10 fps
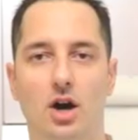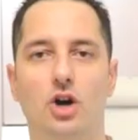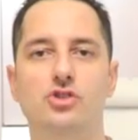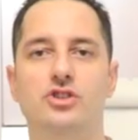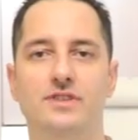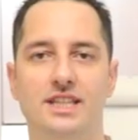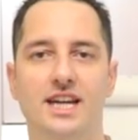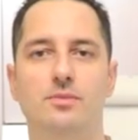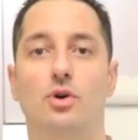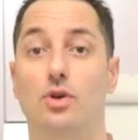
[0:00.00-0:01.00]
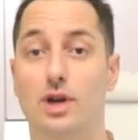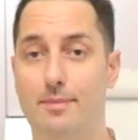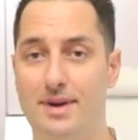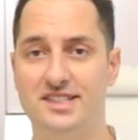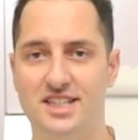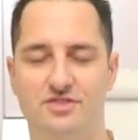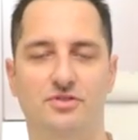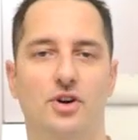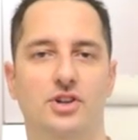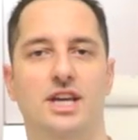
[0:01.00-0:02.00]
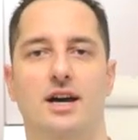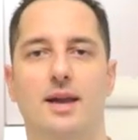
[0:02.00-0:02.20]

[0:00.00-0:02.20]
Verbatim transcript: Oggi vedremo la pasta sfoglia.